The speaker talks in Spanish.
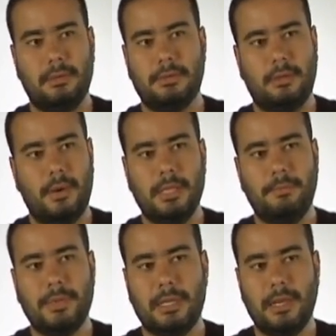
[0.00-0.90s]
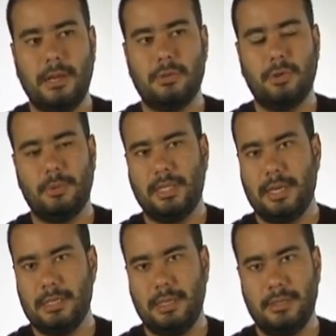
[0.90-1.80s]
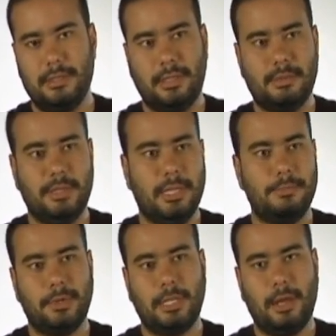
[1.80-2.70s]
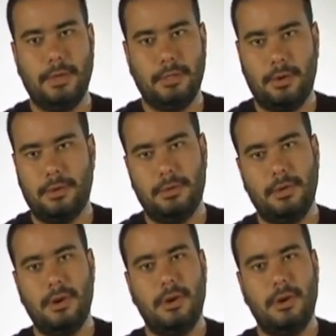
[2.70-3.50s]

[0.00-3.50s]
solamente pensar en que los cortometrajes se, se transmitieran por televisión o,